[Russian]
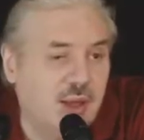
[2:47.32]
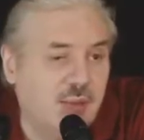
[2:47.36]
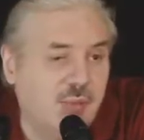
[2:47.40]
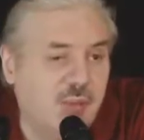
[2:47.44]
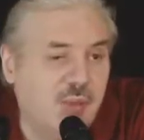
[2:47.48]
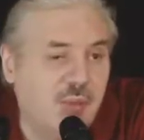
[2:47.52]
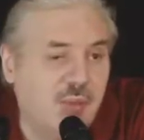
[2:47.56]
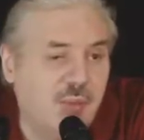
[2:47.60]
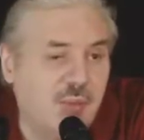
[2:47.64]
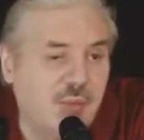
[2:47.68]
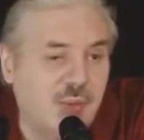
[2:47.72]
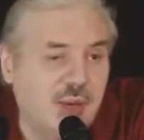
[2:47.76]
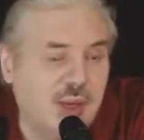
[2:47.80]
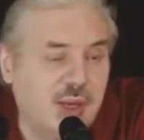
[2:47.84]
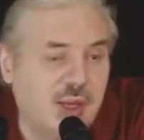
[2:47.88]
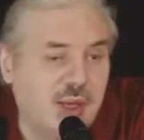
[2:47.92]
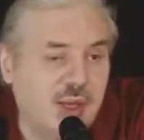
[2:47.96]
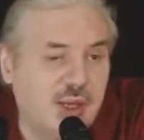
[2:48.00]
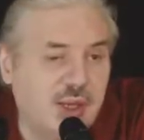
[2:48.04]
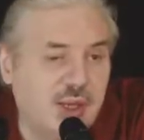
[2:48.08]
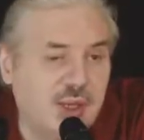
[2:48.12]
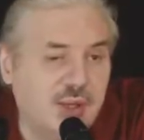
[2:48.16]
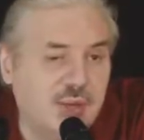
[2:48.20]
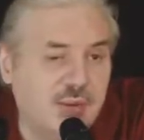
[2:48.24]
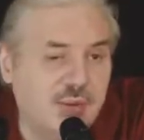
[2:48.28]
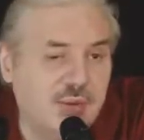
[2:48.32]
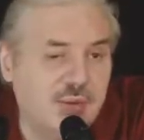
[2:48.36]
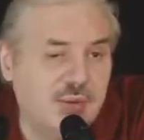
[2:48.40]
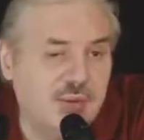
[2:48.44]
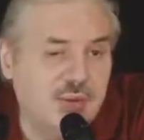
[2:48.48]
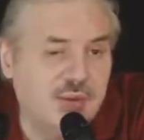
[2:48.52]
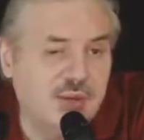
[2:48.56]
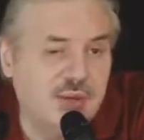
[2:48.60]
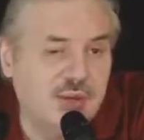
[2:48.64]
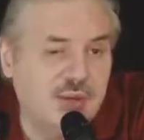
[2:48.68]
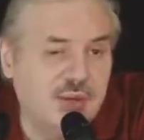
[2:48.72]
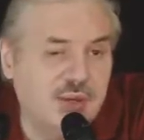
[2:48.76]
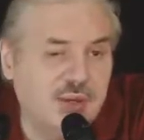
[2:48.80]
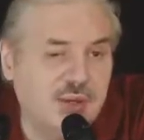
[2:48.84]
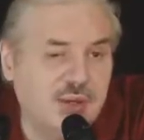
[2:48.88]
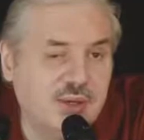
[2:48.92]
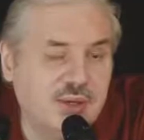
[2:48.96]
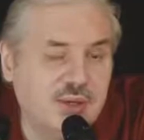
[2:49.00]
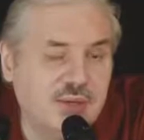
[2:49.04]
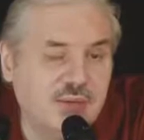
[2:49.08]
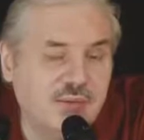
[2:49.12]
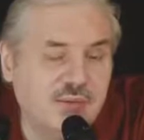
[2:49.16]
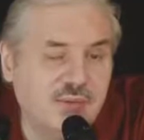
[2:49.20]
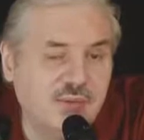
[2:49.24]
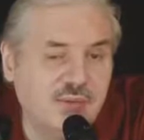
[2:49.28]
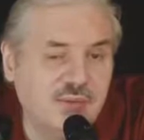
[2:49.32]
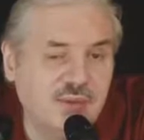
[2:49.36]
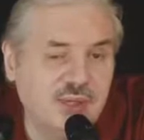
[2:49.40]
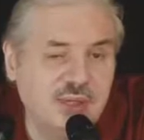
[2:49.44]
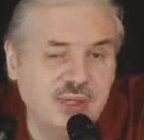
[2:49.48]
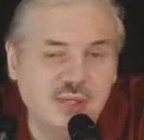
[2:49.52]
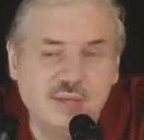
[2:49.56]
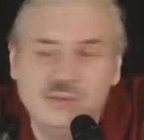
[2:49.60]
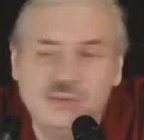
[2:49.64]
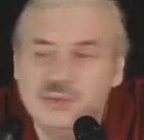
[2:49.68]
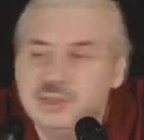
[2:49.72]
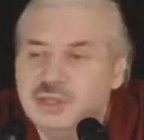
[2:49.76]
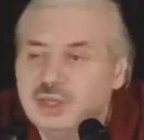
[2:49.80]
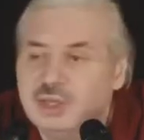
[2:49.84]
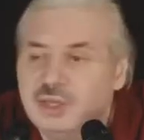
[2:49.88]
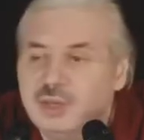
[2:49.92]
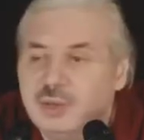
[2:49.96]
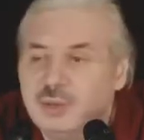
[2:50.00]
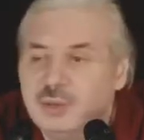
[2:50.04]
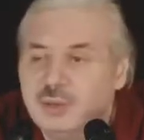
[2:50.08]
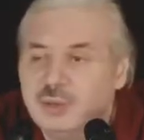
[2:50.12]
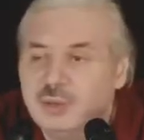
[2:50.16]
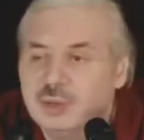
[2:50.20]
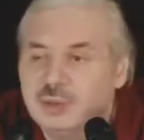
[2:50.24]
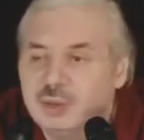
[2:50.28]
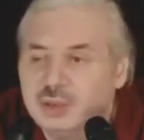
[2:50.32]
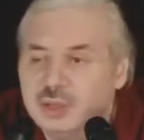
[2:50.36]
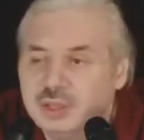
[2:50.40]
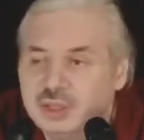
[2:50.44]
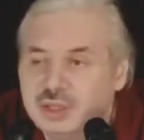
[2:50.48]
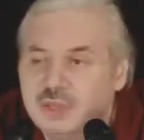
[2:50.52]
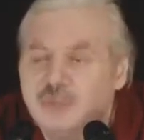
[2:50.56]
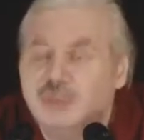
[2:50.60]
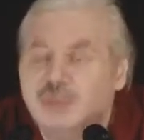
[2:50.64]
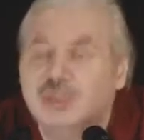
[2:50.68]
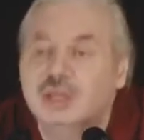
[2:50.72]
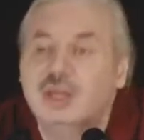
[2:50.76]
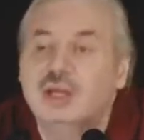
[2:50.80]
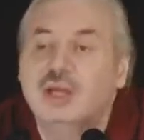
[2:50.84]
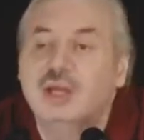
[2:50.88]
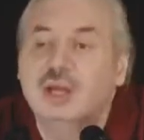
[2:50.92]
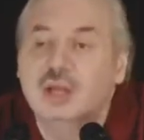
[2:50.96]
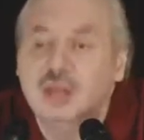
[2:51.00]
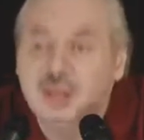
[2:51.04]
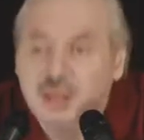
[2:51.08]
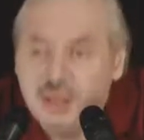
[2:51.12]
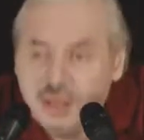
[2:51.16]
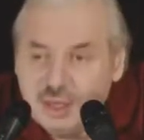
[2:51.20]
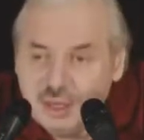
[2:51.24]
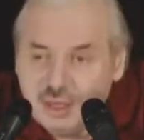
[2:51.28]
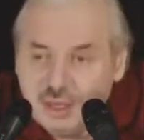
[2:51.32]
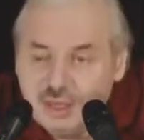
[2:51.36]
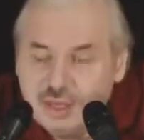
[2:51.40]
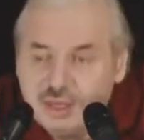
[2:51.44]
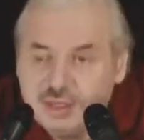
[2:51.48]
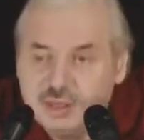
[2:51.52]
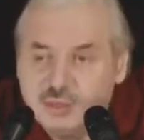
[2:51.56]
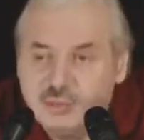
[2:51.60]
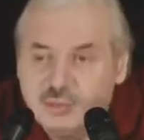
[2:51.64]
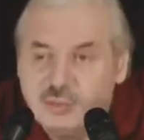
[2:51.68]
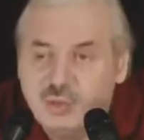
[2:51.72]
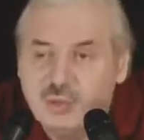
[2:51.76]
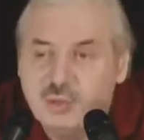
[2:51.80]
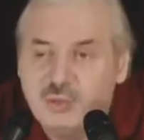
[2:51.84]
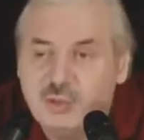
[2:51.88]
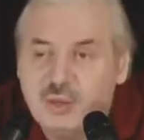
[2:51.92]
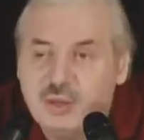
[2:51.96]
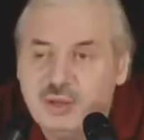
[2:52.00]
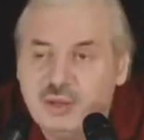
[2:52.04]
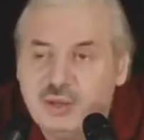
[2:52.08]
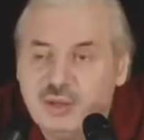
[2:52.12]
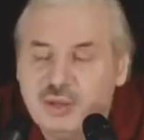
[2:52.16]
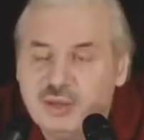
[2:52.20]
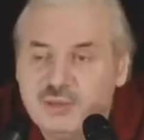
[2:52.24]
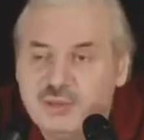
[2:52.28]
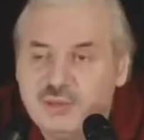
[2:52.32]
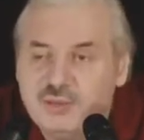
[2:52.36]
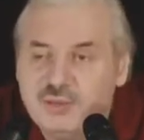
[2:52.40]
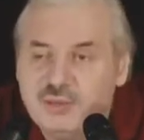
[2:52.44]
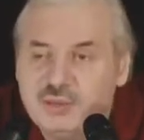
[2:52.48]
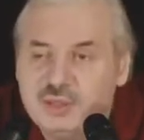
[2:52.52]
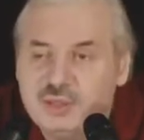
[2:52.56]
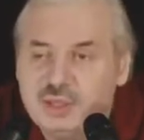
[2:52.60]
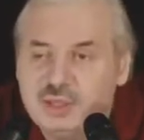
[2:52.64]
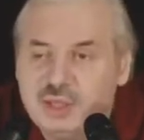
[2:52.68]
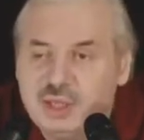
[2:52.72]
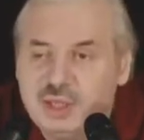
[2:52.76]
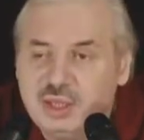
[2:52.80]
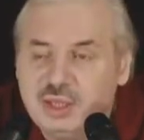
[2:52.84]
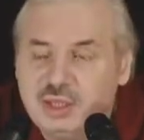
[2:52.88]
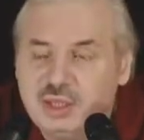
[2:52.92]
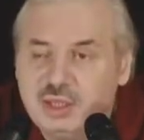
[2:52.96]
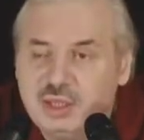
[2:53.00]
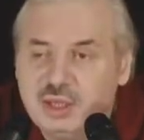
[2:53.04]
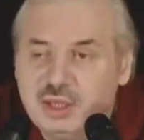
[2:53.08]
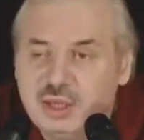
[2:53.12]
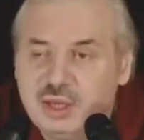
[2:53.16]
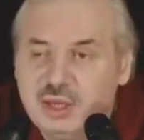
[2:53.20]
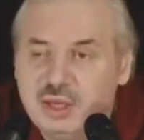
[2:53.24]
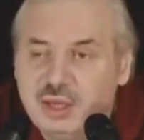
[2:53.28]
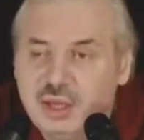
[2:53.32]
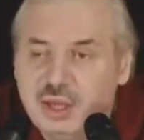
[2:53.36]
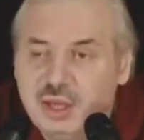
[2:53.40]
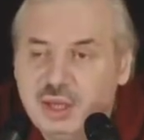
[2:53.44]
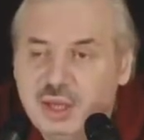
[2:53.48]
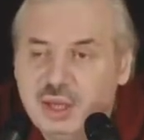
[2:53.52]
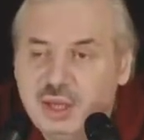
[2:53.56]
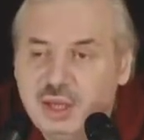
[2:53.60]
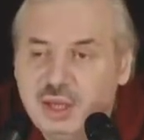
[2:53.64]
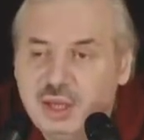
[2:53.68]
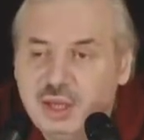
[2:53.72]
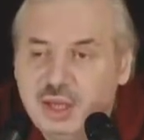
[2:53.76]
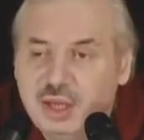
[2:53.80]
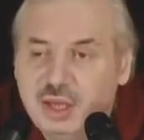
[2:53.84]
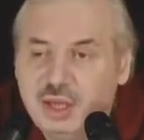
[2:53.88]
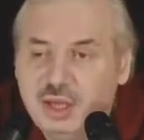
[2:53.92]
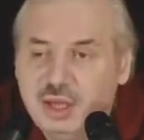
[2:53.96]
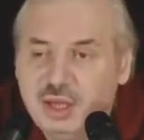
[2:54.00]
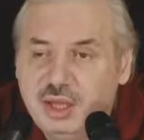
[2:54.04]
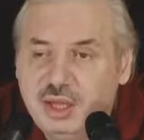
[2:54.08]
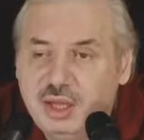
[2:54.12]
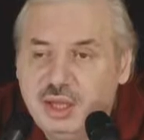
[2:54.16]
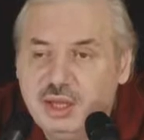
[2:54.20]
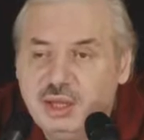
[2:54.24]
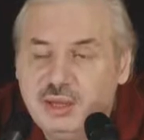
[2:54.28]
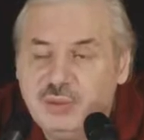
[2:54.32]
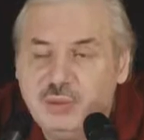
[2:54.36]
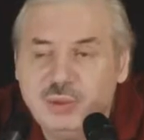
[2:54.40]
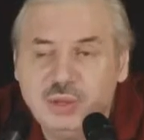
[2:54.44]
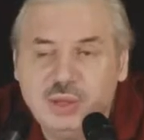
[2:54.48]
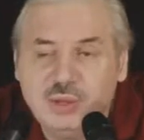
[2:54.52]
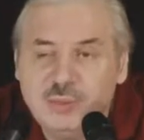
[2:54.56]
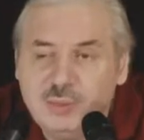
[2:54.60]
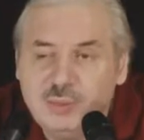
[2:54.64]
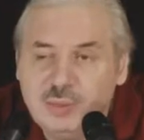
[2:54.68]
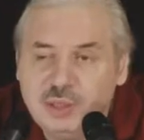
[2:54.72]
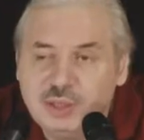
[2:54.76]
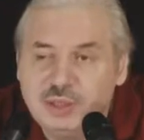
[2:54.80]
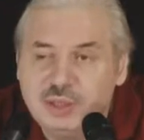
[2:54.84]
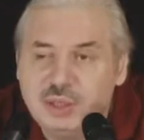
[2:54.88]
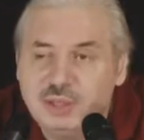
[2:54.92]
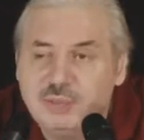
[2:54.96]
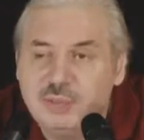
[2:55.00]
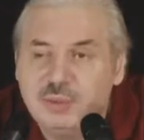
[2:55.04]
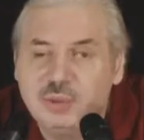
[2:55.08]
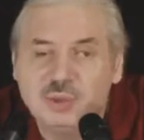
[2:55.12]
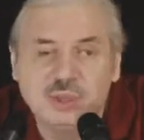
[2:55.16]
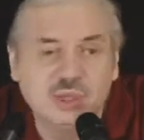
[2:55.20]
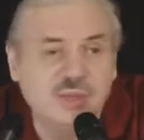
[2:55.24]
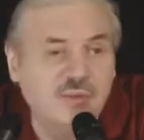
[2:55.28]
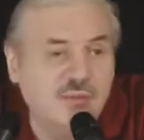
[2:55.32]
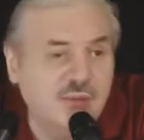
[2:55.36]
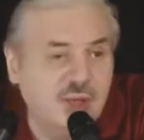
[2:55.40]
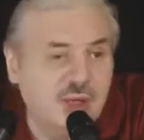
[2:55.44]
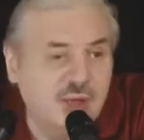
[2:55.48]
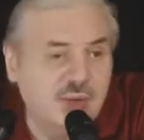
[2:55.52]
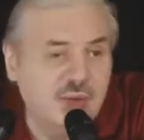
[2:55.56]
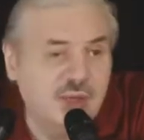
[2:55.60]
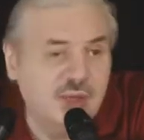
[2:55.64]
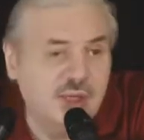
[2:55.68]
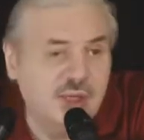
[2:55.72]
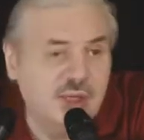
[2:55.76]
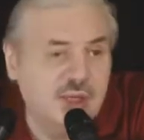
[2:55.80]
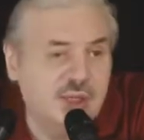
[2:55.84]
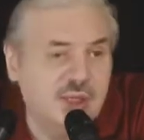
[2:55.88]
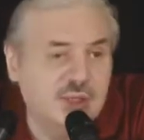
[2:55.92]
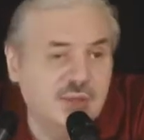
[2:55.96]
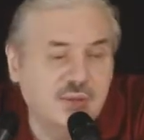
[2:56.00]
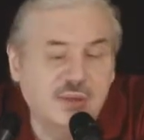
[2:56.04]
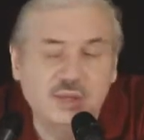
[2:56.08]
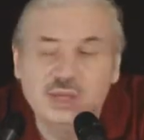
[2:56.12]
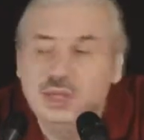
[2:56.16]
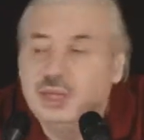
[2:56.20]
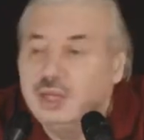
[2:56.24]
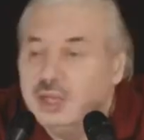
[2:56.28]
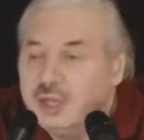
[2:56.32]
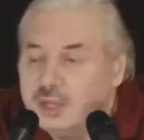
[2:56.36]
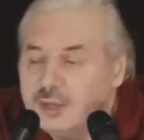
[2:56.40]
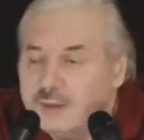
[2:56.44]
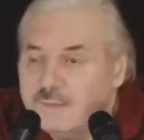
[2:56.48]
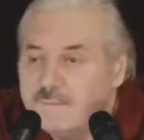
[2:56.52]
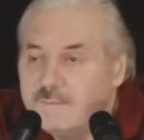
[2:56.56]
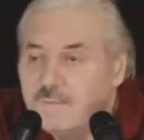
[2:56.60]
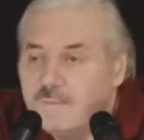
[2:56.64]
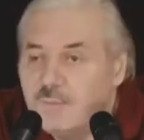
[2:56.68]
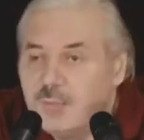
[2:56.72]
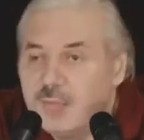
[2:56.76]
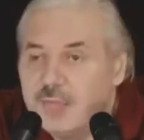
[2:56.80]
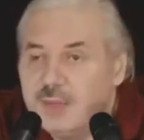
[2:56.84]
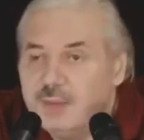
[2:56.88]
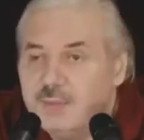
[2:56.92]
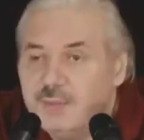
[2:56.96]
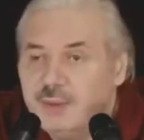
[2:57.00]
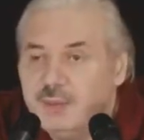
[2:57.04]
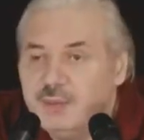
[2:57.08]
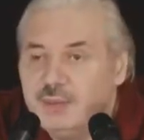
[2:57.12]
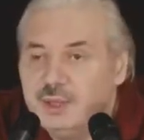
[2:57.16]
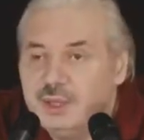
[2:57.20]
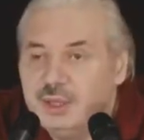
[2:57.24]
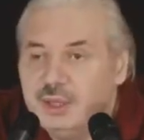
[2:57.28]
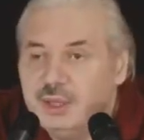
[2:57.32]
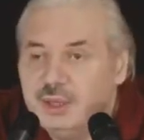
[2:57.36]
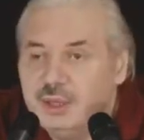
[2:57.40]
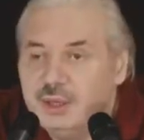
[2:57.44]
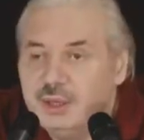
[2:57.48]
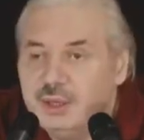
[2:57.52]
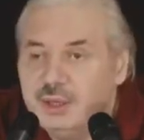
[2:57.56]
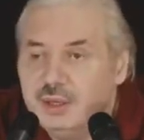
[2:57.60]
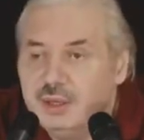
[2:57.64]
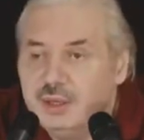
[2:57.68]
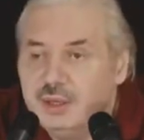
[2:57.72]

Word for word: Мы помогли, но э, не возникло проблем, потому что действительно смог э, выстоять и довольно-таки быстро, потому что эффективно действовал, и победил.